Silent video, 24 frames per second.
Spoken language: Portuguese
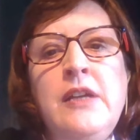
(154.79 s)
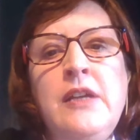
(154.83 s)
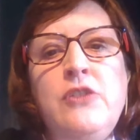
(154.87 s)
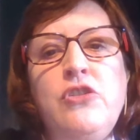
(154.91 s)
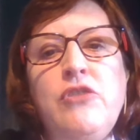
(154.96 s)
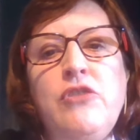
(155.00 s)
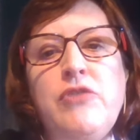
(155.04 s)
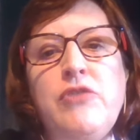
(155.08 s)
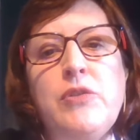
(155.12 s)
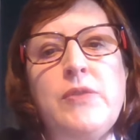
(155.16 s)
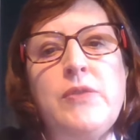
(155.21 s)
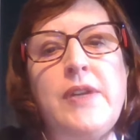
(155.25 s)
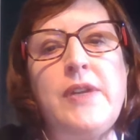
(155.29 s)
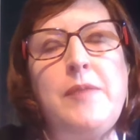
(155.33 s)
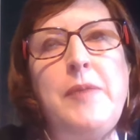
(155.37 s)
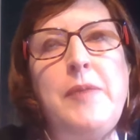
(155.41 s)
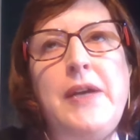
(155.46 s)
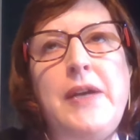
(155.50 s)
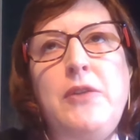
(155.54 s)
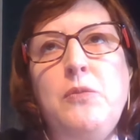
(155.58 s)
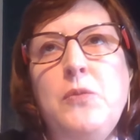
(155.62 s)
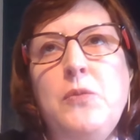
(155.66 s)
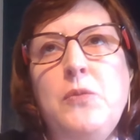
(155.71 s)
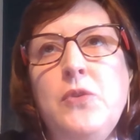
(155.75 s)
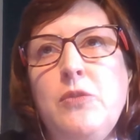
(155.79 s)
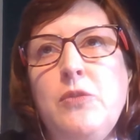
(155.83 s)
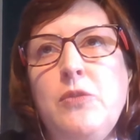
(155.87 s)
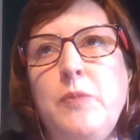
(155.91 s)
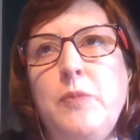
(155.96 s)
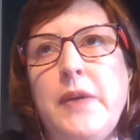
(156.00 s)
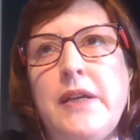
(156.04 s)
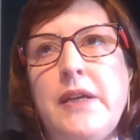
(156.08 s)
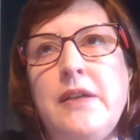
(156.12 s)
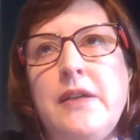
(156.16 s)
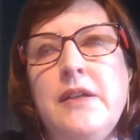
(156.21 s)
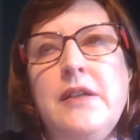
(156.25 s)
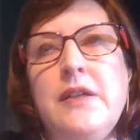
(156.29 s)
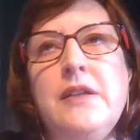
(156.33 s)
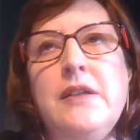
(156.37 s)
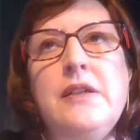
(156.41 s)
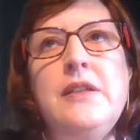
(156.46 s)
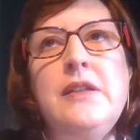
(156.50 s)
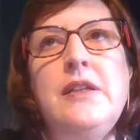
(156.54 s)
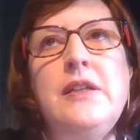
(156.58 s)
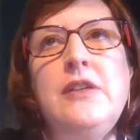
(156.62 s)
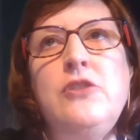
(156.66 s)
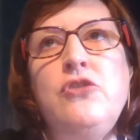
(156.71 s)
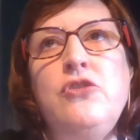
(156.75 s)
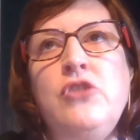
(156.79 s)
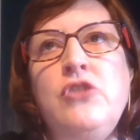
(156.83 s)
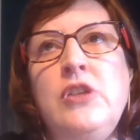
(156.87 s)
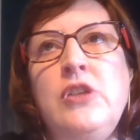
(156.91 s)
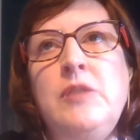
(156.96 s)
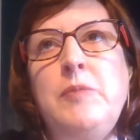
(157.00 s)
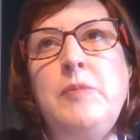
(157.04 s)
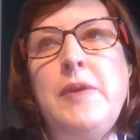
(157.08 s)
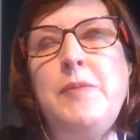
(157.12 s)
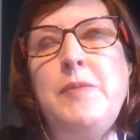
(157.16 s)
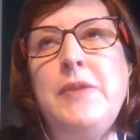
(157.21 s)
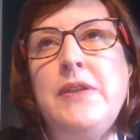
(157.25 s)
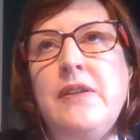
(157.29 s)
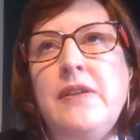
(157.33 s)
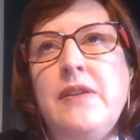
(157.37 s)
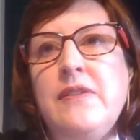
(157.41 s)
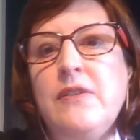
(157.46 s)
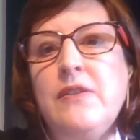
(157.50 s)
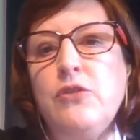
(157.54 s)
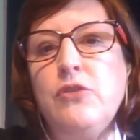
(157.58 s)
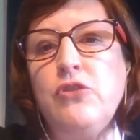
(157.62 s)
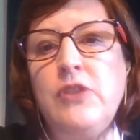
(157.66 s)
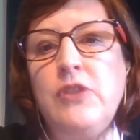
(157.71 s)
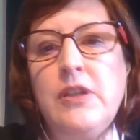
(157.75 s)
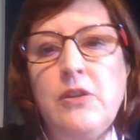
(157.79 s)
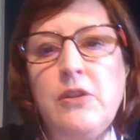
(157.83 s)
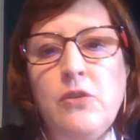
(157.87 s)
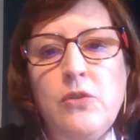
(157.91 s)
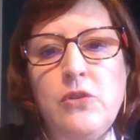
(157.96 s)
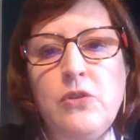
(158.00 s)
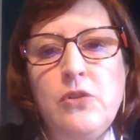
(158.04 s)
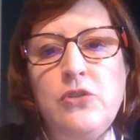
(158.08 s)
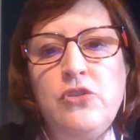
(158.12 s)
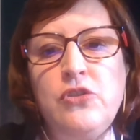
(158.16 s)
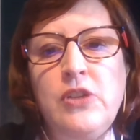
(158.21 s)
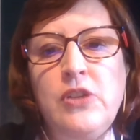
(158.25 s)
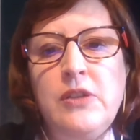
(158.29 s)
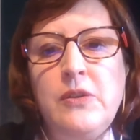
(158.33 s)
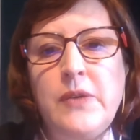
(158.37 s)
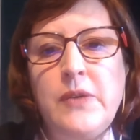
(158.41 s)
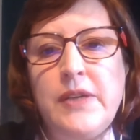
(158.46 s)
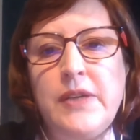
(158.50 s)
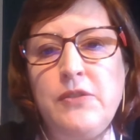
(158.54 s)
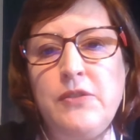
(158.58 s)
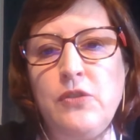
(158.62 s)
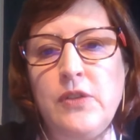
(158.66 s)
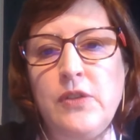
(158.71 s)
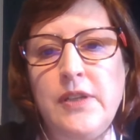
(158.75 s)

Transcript: Tive um trabalho muito bacana de implementação de tecnologia educacional